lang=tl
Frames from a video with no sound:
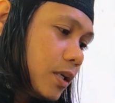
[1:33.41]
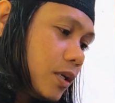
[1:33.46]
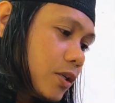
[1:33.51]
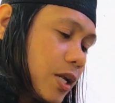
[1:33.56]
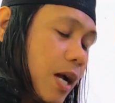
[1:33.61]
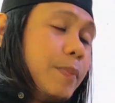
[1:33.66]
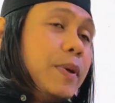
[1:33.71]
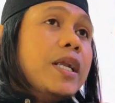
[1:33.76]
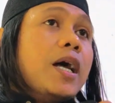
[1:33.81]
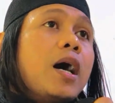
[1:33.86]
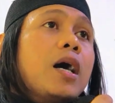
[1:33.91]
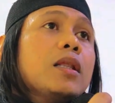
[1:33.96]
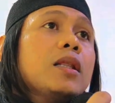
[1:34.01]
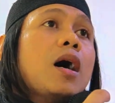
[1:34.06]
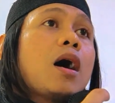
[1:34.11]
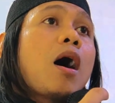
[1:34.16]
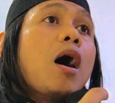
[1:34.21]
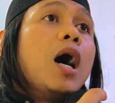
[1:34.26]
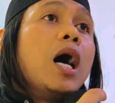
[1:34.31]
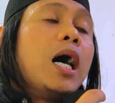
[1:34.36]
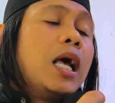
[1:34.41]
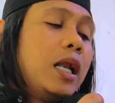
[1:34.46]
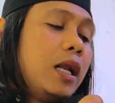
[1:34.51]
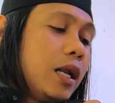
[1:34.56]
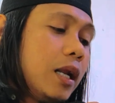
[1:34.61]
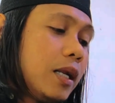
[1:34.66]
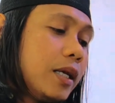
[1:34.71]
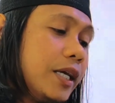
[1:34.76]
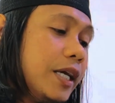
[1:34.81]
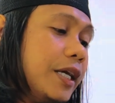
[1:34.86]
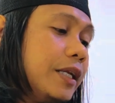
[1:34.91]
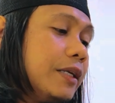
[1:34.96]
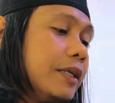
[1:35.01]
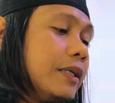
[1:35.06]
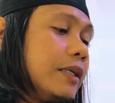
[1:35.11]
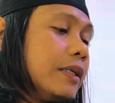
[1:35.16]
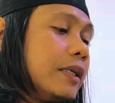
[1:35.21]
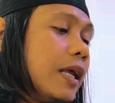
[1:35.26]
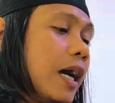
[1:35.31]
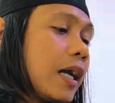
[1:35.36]
Sabi ng Allah, Qal,
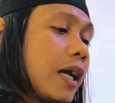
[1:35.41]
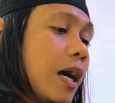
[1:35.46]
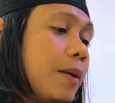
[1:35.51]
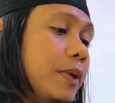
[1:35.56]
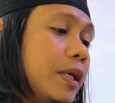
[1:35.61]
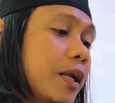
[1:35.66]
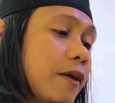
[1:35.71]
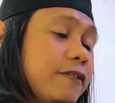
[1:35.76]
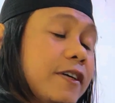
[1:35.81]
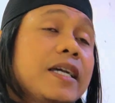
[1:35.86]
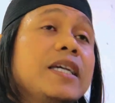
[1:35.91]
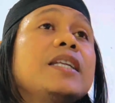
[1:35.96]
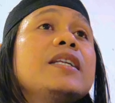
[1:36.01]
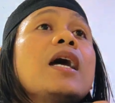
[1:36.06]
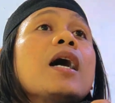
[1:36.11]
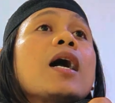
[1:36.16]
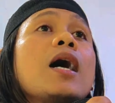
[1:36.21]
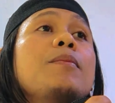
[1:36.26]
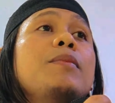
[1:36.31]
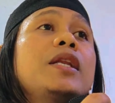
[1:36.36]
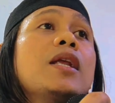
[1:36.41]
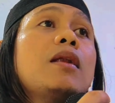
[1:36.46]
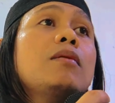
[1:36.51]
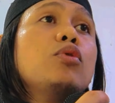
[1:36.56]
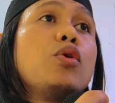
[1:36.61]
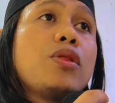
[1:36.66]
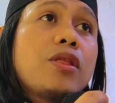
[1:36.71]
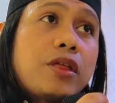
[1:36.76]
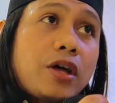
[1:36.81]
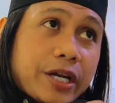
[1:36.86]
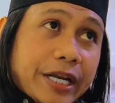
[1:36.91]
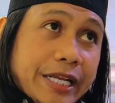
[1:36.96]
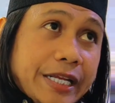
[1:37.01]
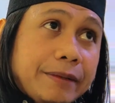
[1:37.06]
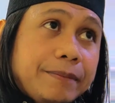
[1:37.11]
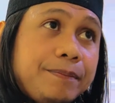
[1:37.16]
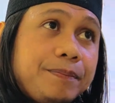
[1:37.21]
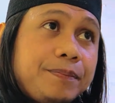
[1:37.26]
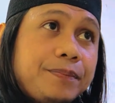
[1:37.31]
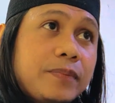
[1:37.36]
inna kami, fa inna kami
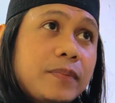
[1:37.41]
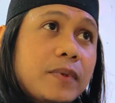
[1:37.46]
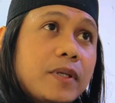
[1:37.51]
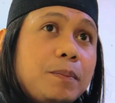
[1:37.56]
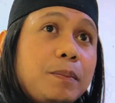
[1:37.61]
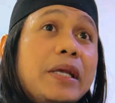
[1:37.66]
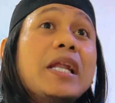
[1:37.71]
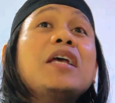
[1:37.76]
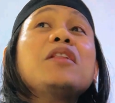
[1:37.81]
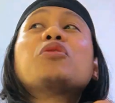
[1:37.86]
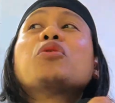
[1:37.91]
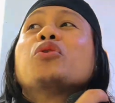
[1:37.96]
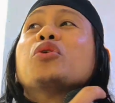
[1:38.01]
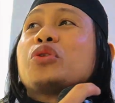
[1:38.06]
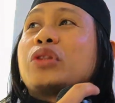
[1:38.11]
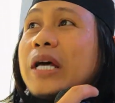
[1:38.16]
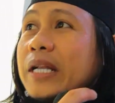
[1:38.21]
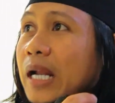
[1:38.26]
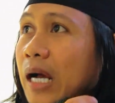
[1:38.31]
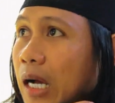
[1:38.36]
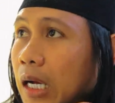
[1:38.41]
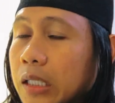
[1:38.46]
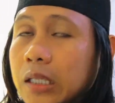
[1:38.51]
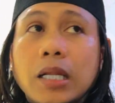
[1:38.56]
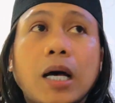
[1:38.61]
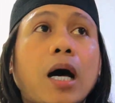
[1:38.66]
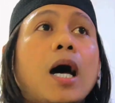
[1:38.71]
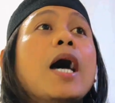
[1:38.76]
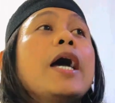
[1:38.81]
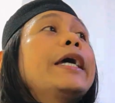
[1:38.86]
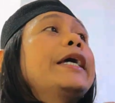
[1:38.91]
nal-munzarin pinahintulutan ng Allah.